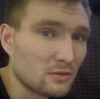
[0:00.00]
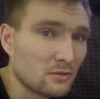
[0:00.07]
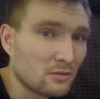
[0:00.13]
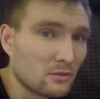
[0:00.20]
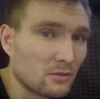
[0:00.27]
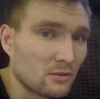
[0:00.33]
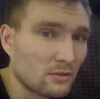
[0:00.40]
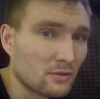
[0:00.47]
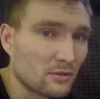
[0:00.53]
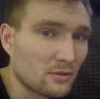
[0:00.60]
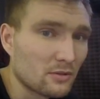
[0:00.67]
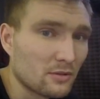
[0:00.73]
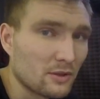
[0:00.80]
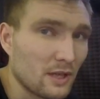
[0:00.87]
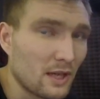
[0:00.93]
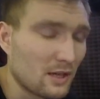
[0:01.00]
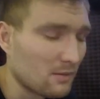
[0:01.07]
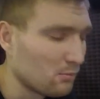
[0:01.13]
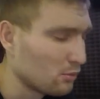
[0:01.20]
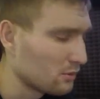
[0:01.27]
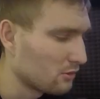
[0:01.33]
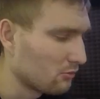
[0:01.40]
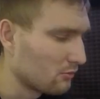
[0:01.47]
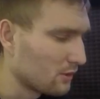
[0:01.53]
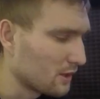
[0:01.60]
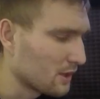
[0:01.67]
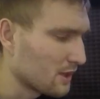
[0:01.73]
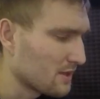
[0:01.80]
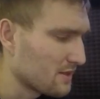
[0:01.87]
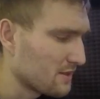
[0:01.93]
Вот. Я работал
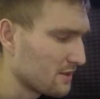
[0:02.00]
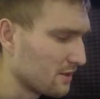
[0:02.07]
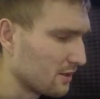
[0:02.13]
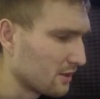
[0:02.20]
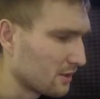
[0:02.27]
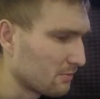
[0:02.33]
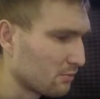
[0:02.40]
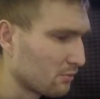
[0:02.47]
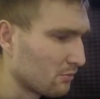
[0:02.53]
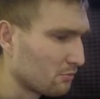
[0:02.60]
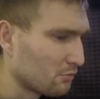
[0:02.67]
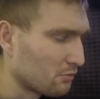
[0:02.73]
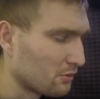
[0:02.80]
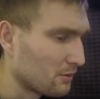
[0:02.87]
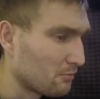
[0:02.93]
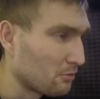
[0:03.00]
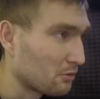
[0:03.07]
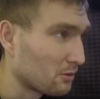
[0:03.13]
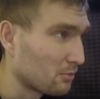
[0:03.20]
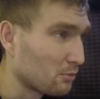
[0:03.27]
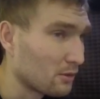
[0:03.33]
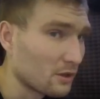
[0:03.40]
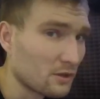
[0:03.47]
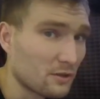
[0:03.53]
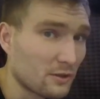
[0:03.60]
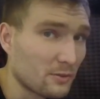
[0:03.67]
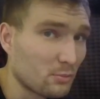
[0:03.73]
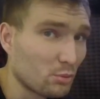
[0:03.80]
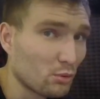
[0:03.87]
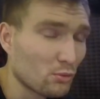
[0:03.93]
на газелях, помню. Я по этому
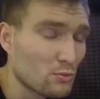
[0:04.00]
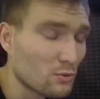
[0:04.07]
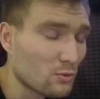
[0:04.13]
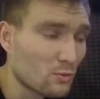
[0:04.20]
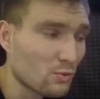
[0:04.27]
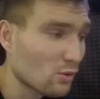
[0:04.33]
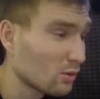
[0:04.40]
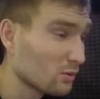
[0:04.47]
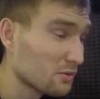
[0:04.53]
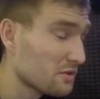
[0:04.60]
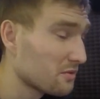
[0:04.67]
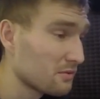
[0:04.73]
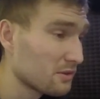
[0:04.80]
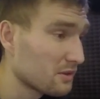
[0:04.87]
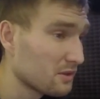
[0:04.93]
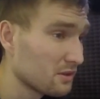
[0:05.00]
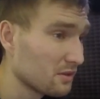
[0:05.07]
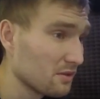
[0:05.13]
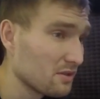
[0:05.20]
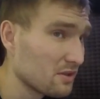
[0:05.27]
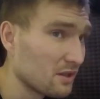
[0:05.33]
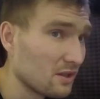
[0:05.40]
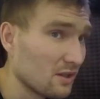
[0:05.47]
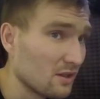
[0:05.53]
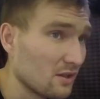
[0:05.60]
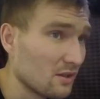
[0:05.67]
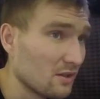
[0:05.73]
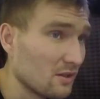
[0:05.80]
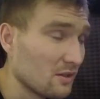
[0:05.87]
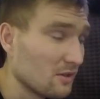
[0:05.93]
Екатеринбургу кружил, завертелся.
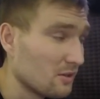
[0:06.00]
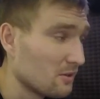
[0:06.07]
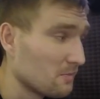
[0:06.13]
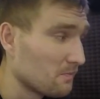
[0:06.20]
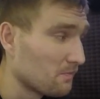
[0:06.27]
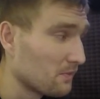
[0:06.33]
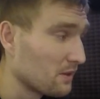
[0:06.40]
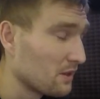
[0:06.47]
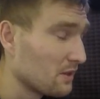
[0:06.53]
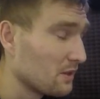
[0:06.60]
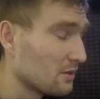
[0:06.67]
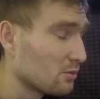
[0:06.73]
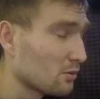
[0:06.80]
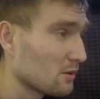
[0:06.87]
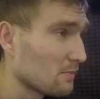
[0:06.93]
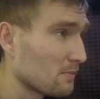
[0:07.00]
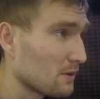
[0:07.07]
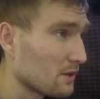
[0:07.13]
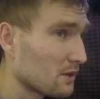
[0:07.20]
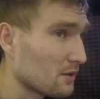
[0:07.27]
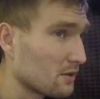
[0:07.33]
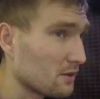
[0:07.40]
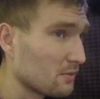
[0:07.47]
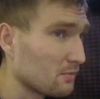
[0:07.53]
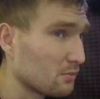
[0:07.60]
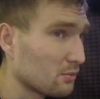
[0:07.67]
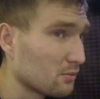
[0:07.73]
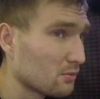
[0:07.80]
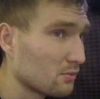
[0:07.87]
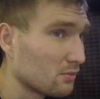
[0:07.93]
Да и не только по
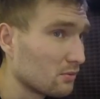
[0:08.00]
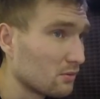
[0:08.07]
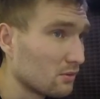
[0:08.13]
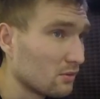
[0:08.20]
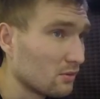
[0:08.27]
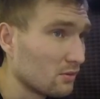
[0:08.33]
Екатеринбургу.